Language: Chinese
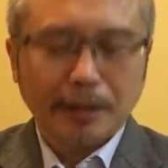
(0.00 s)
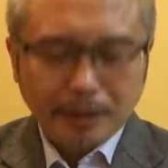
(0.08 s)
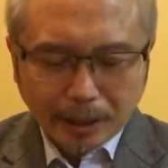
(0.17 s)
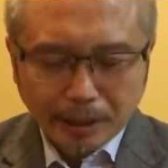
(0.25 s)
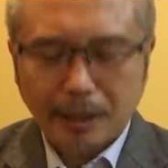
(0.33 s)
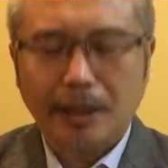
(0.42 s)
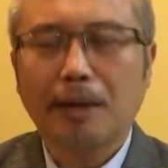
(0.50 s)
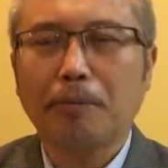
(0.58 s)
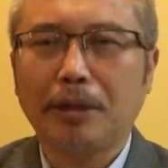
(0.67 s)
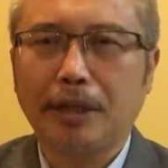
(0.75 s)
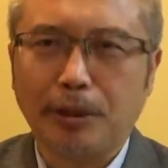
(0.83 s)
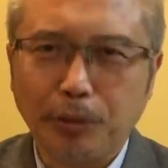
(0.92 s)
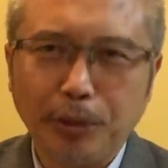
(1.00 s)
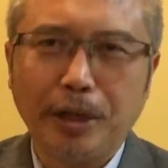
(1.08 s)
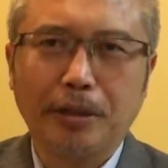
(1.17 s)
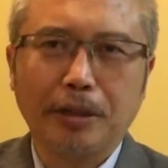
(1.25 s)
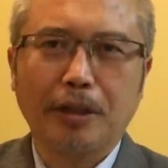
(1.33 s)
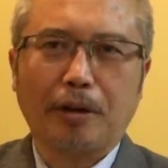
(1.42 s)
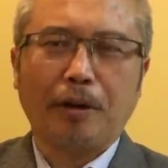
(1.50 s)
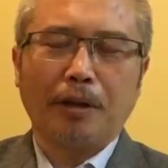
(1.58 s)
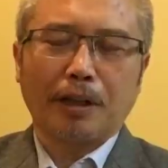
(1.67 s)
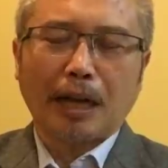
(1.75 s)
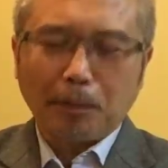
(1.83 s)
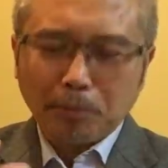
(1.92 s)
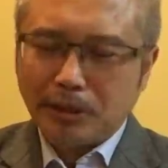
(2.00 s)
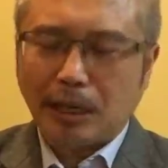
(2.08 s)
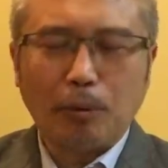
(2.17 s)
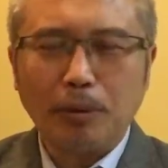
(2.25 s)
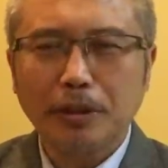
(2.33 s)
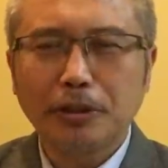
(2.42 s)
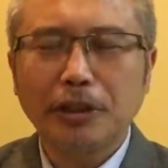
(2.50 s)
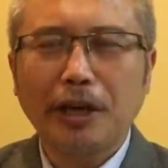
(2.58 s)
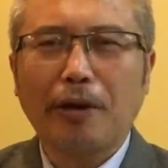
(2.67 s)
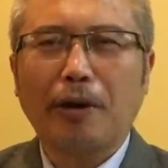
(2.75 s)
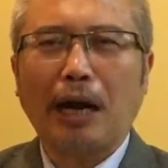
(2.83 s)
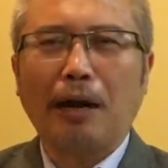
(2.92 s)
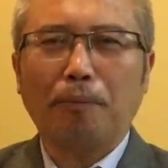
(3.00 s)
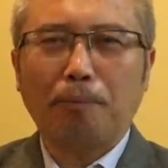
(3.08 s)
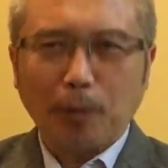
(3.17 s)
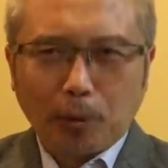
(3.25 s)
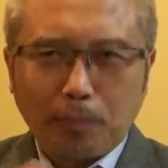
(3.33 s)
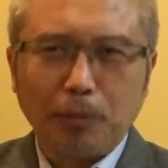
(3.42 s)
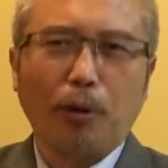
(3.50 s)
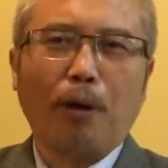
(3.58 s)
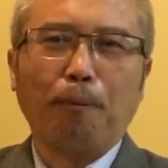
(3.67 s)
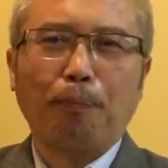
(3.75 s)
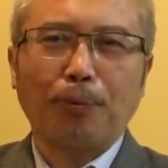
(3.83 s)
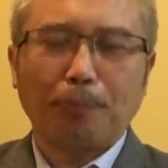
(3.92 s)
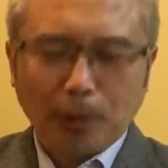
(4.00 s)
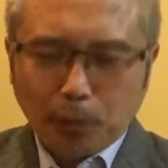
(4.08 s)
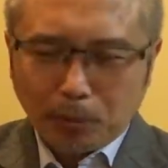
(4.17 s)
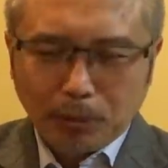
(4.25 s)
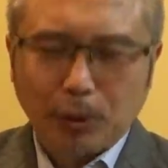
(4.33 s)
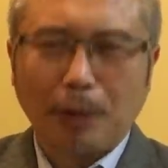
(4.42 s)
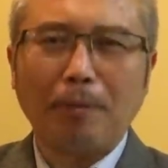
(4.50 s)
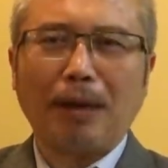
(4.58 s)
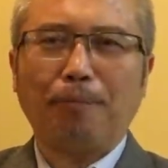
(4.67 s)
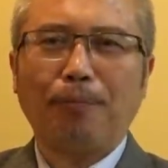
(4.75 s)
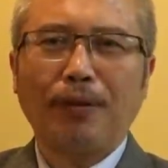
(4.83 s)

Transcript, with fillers: 当然，他们也预料得到，他们掌握的资料啊，比我们多，比我们全面。